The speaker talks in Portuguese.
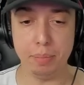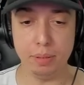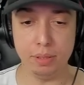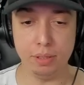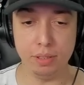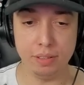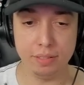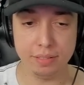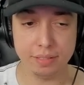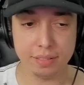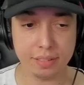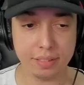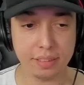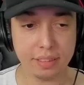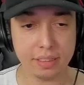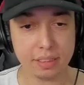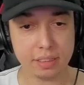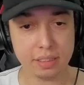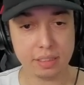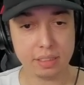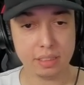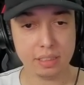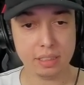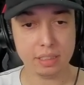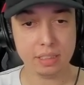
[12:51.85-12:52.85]
É,
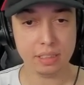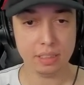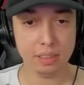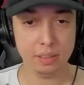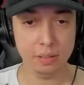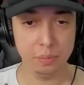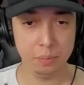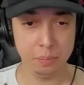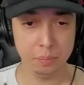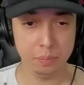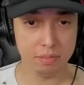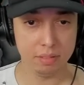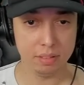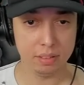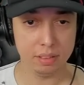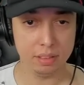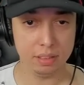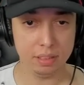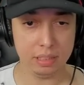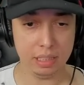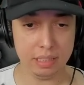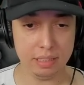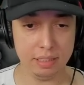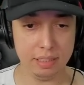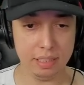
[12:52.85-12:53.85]
é.
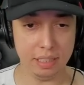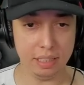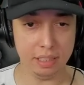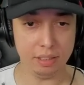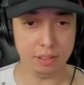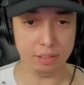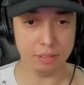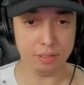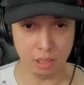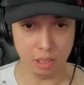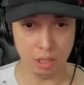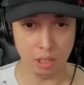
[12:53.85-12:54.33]
Tá certo.